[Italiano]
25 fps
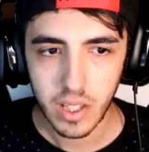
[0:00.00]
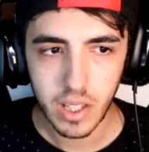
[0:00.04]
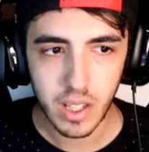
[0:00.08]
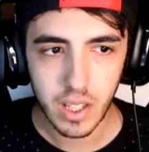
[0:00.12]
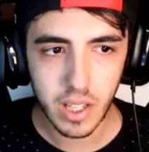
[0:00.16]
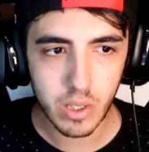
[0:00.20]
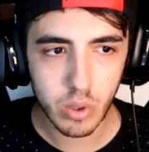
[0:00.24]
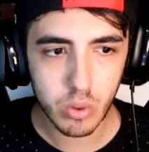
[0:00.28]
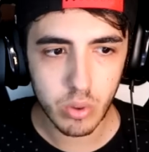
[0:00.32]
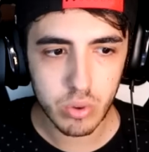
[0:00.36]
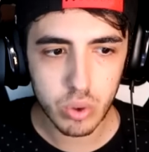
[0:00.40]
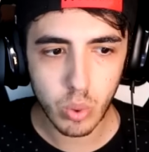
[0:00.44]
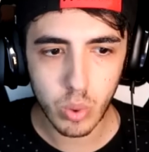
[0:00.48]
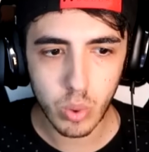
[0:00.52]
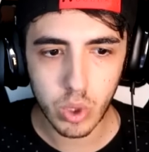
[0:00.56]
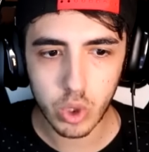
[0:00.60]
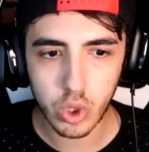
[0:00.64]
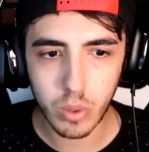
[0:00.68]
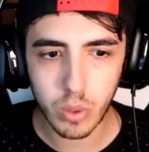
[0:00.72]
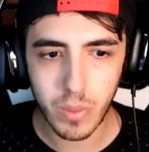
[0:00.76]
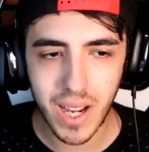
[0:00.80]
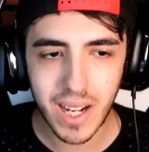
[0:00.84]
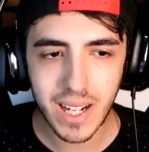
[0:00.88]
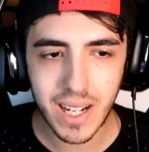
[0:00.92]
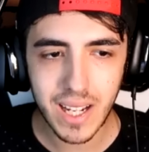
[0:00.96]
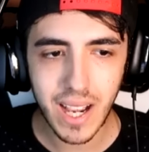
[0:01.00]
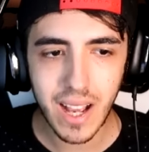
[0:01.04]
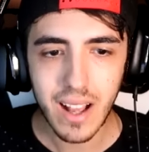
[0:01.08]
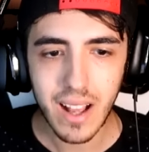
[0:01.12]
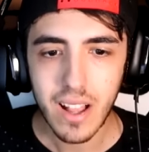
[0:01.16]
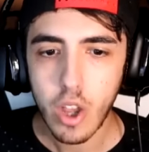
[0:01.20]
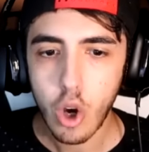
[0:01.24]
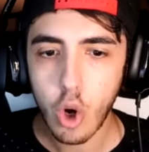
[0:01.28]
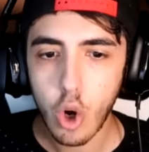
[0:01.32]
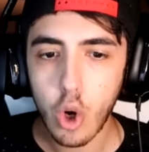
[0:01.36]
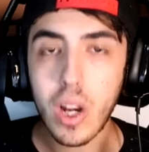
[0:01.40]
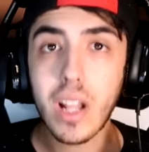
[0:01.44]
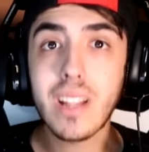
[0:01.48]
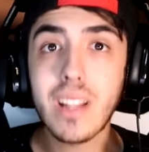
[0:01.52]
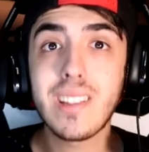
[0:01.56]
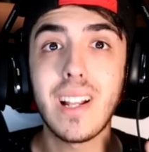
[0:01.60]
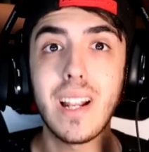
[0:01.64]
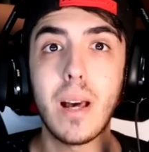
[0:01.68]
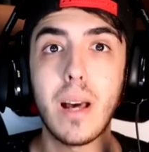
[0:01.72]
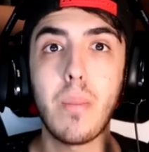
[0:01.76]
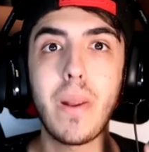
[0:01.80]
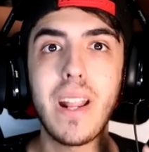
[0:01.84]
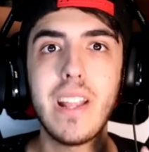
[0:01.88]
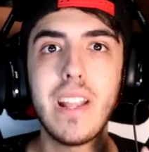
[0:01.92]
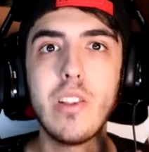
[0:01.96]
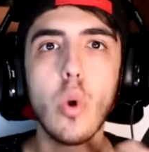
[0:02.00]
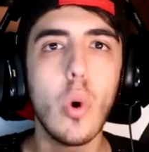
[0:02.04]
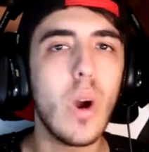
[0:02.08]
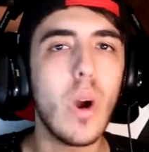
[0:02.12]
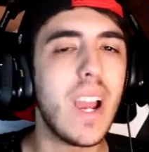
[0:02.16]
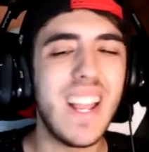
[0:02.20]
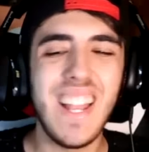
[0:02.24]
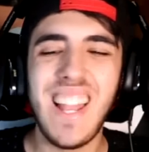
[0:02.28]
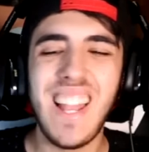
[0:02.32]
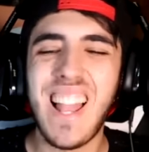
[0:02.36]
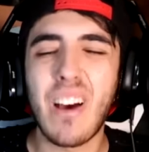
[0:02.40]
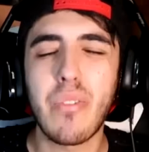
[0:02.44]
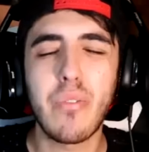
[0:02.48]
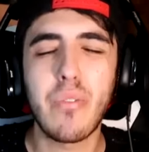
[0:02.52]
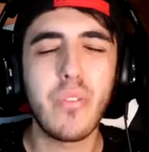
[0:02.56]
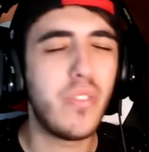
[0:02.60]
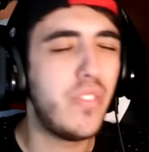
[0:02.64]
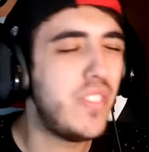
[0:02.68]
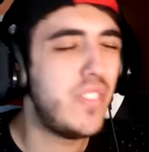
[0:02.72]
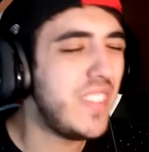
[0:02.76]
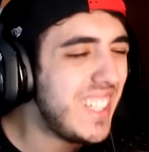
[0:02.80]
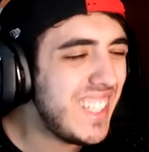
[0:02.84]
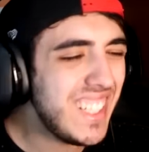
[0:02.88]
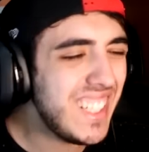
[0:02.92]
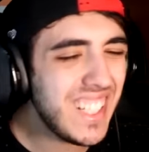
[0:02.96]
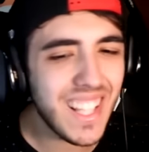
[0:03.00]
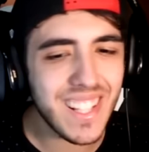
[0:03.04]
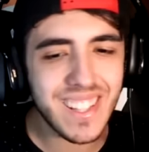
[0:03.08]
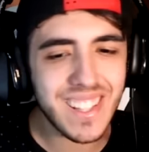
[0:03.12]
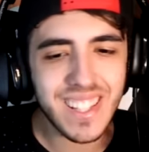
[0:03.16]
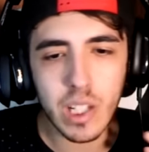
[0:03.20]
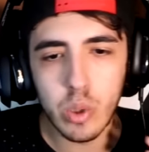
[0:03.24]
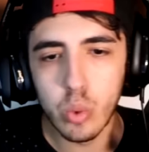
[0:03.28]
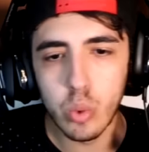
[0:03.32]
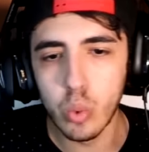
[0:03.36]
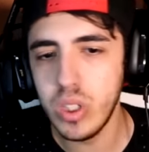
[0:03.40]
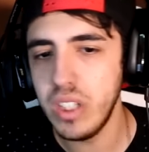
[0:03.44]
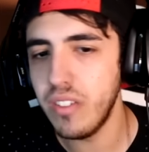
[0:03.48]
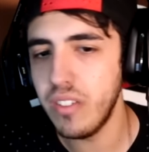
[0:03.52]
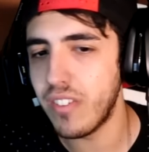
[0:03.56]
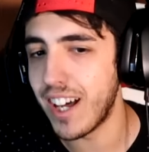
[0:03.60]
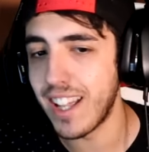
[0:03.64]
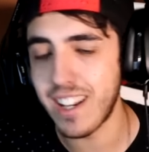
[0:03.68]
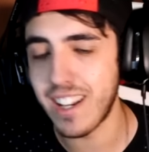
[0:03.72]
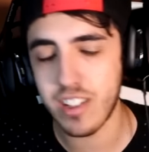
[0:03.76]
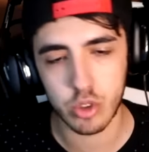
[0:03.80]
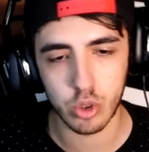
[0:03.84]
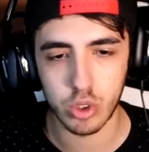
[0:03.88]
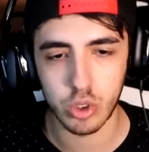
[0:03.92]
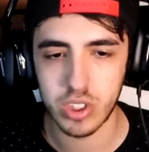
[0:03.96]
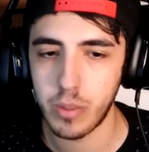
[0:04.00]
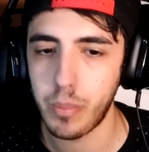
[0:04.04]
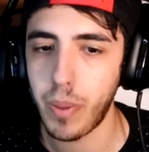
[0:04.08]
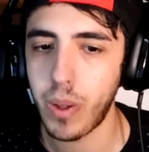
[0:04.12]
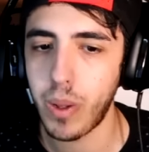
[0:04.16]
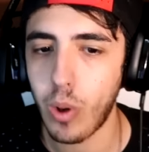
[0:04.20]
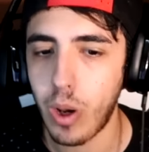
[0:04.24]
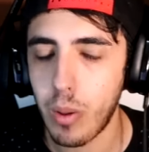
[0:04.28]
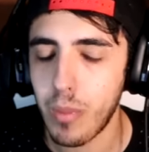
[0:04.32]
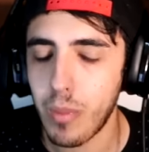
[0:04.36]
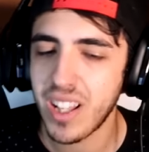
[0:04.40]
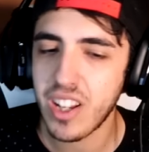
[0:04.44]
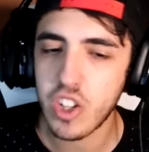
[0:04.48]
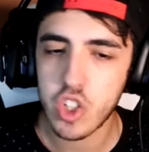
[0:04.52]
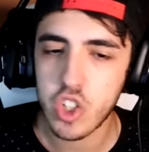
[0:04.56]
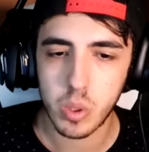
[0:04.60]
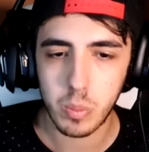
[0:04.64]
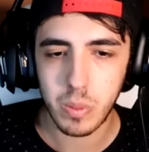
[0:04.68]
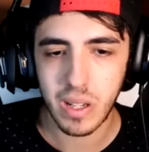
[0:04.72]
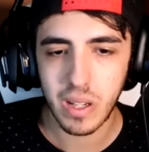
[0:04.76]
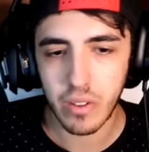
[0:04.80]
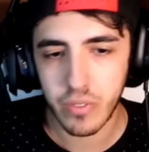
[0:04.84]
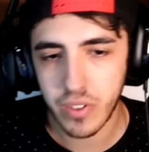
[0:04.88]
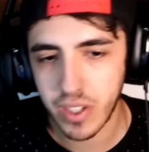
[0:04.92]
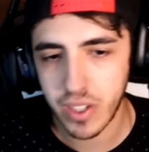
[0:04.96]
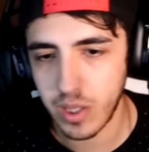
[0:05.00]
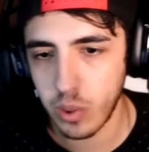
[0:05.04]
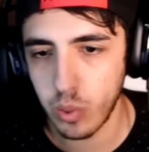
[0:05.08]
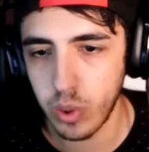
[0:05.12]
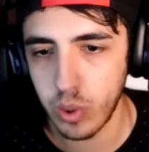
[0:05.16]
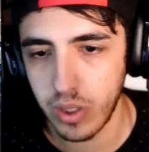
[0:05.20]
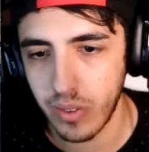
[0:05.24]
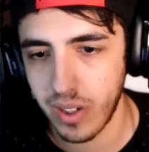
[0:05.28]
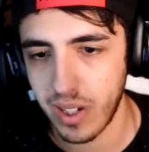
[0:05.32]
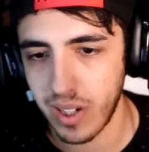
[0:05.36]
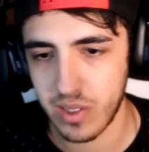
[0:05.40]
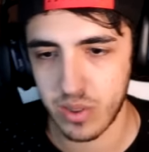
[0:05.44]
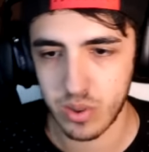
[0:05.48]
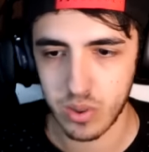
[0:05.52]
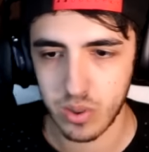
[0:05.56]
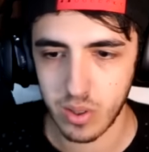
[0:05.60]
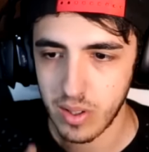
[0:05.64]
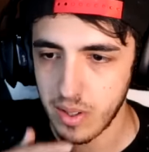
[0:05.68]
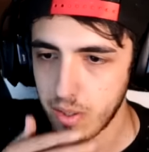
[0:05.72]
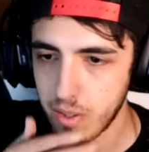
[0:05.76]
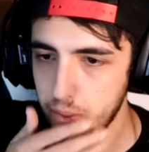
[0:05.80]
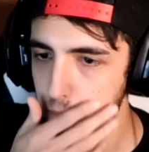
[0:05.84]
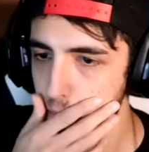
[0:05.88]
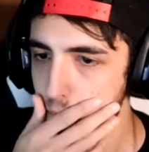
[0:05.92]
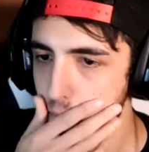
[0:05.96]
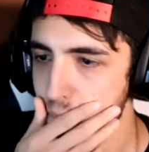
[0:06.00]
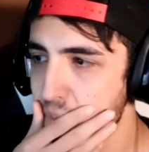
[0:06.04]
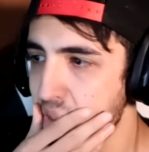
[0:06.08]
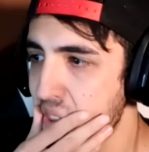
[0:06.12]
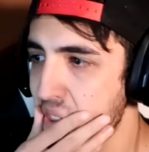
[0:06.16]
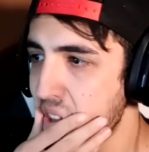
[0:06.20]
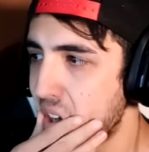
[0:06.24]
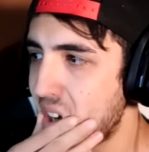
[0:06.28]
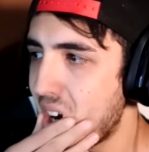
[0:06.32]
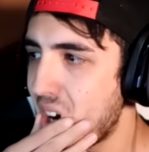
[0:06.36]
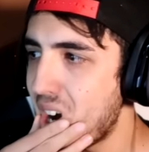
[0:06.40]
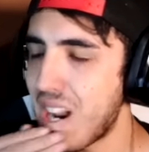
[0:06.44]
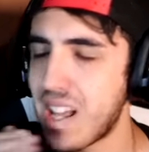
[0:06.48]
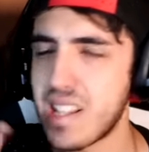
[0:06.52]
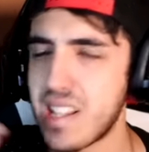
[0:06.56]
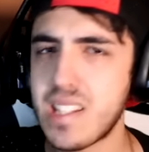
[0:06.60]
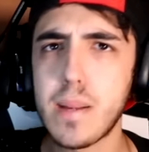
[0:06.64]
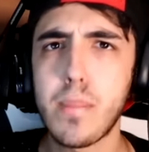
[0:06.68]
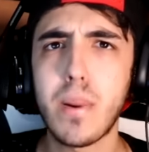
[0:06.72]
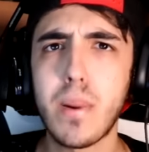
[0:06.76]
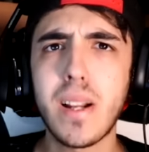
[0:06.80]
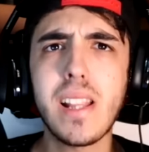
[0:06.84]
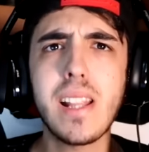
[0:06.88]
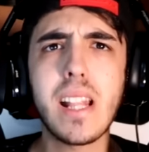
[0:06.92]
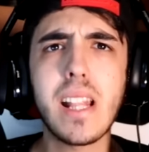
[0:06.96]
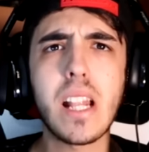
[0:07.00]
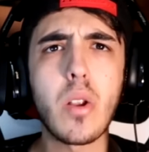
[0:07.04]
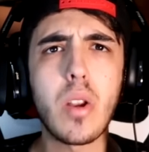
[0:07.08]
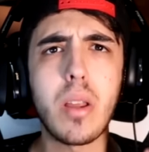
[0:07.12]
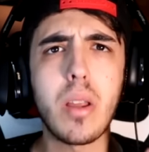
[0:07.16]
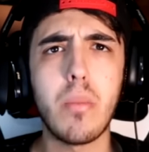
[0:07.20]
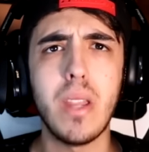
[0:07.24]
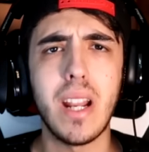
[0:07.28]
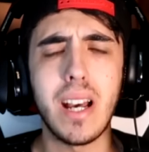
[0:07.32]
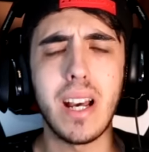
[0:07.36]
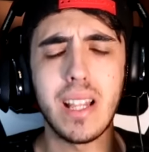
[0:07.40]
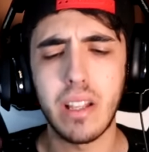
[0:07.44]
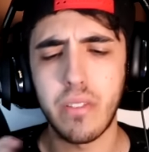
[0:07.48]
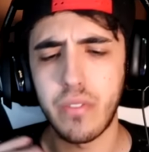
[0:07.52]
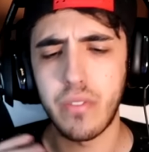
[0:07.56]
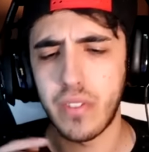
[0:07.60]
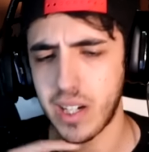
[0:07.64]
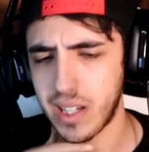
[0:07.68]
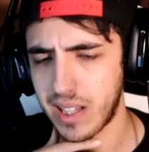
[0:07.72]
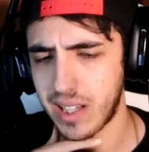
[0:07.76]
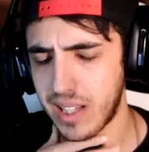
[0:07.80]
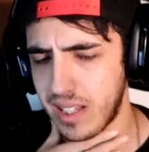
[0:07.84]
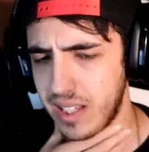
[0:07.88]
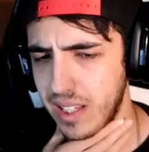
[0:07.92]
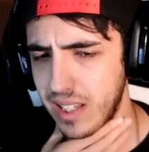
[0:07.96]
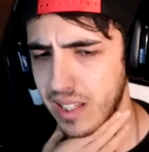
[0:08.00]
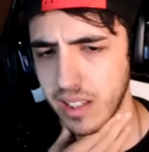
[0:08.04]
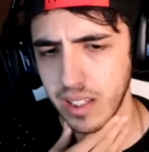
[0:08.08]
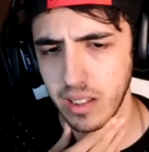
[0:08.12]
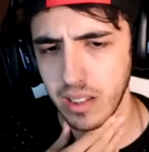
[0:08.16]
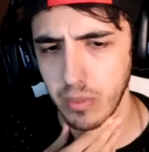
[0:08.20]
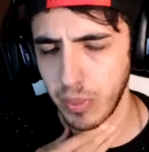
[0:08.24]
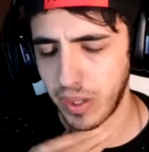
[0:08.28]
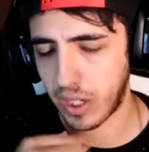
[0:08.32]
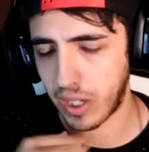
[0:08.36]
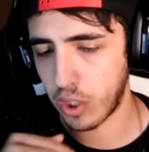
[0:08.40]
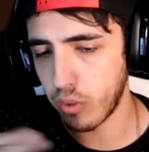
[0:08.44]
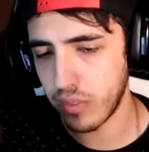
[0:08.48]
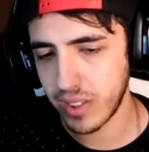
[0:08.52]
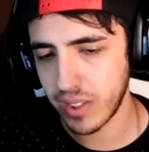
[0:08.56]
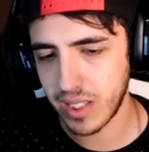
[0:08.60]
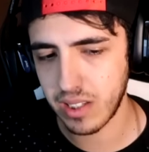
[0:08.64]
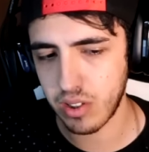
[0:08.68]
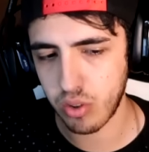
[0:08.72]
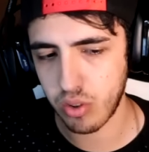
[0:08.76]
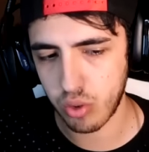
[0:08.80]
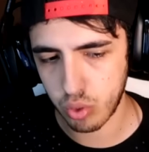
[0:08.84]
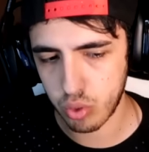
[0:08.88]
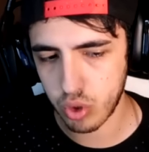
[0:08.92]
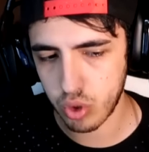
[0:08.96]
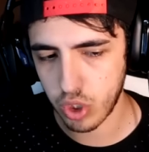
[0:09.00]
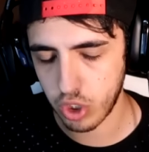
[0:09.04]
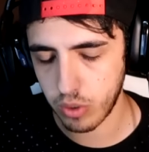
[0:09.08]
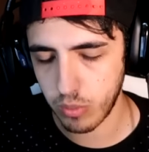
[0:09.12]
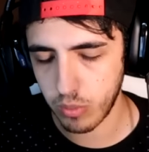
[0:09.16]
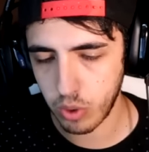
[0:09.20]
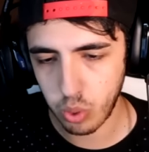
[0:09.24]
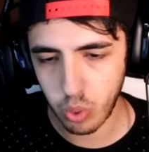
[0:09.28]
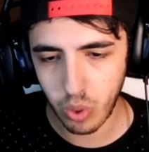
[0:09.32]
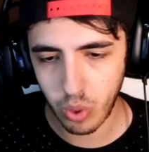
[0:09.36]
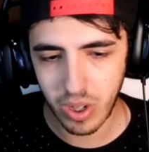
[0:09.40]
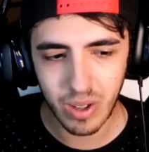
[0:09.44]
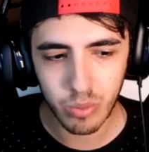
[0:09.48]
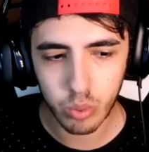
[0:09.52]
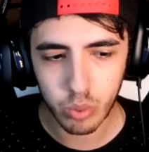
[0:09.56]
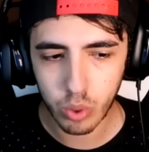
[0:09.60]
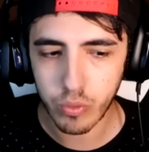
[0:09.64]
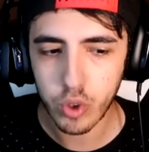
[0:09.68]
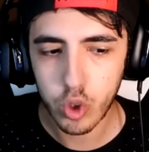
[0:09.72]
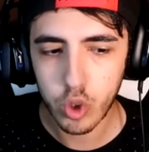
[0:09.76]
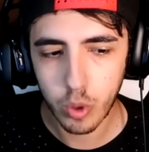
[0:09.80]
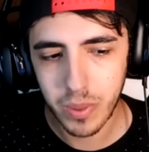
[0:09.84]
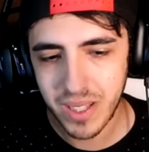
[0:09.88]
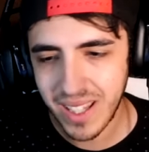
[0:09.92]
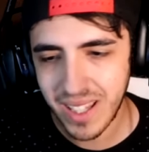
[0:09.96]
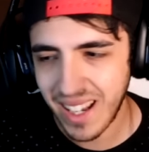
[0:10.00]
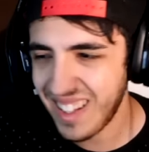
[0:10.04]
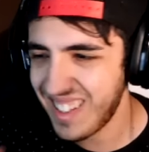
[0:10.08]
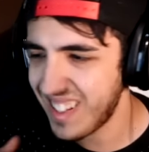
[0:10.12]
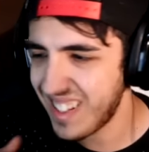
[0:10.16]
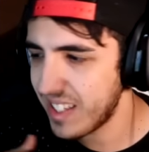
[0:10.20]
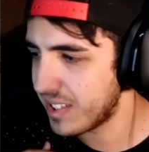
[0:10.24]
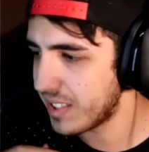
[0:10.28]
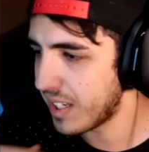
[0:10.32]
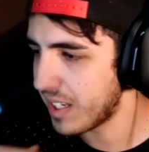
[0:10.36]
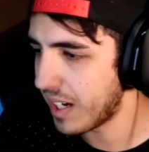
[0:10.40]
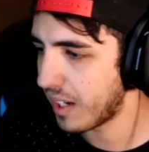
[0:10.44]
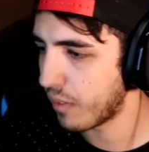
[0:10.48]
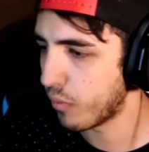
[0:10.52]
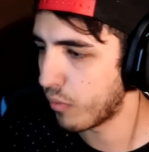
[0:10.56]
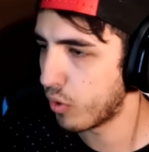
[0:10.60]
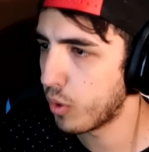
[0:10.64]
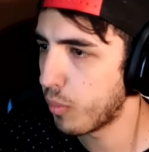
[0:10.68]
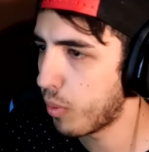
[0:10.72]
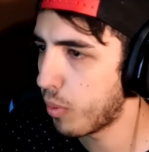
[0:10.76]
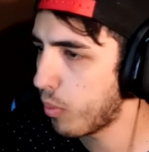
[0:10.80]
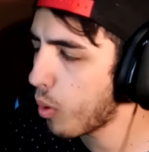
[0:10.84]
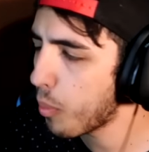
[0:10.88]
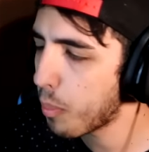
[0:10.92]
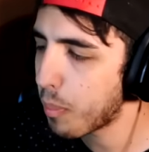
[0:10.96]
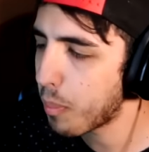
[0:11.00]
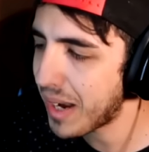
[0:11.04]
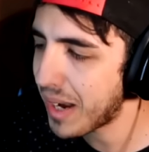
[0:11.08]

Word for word: E non so quanto manca. Ora se la prendo è la fine dell'universo. Se prendo la mothership è la fine dell'universo. Allora, sta partita non è mirata a fare tante kill, perché lo vedete, sto giocando molto cauto. Voglio prendere le streak, voglio proprio